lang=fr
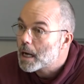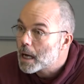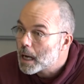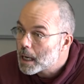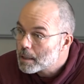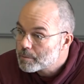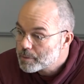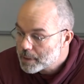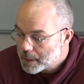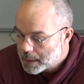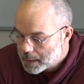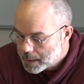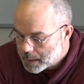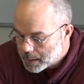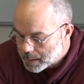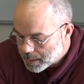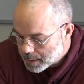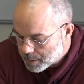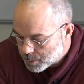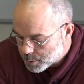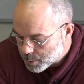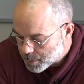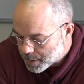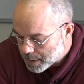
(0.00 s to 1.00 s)
avec
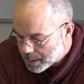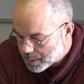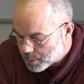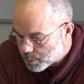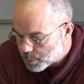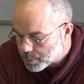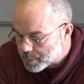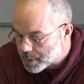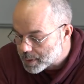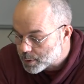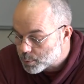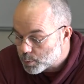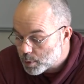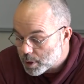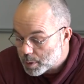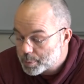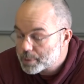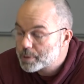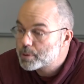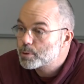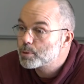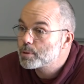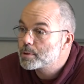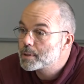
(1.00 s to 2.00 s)
l'idée que ce serait transitoire
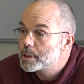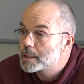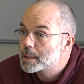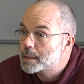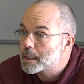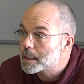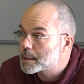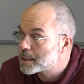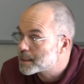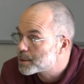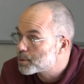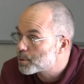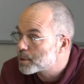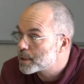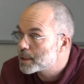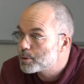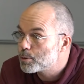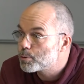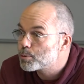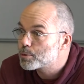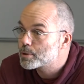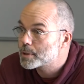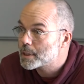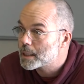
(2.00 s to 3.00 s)
puisque ces catégories
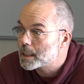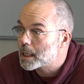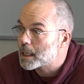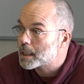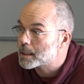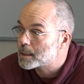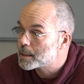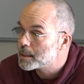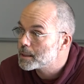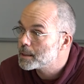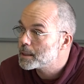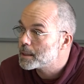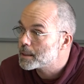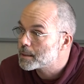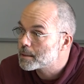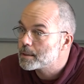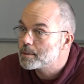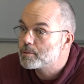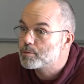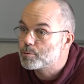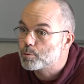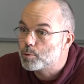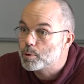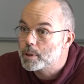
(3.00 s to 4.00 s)
non salariées
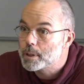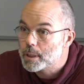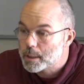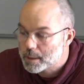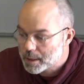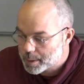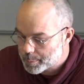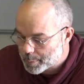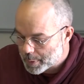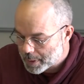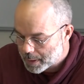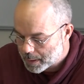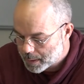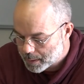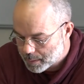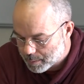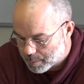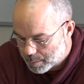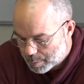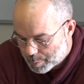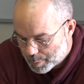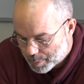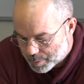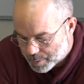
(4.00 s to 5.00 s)
étaient vouées à
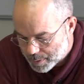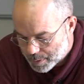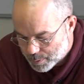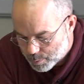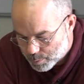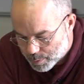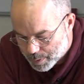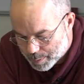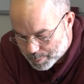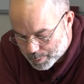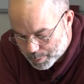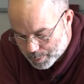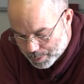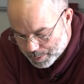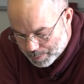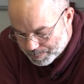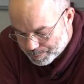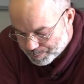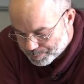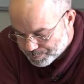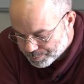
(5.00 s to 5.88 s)
disparaître, euh, pensait-on à l'époque.